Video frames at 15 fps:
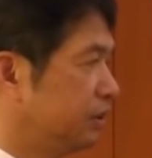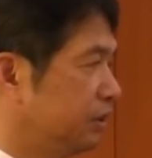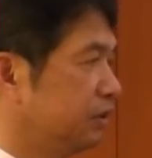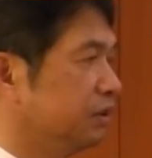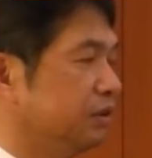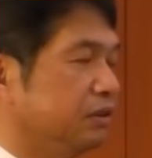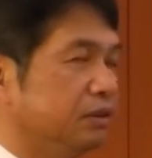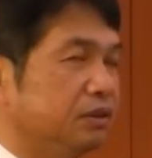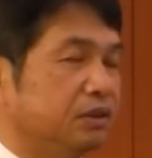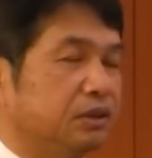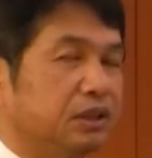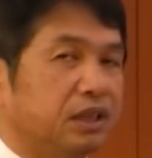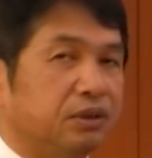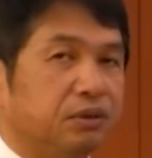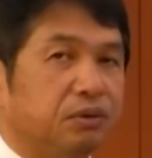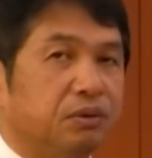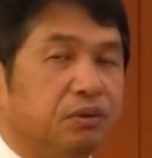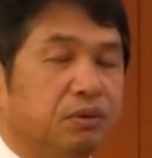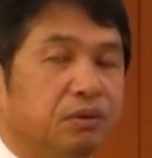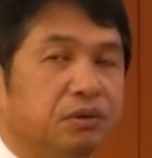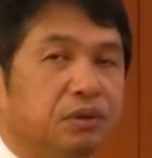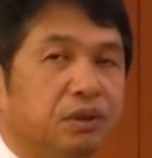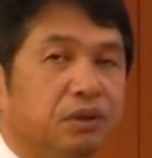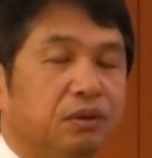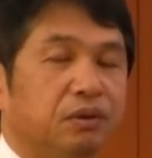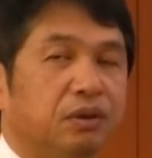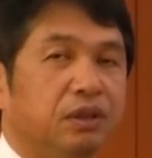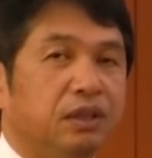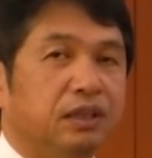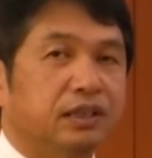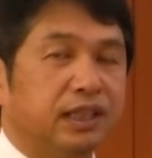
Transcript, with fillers: すぐ作業を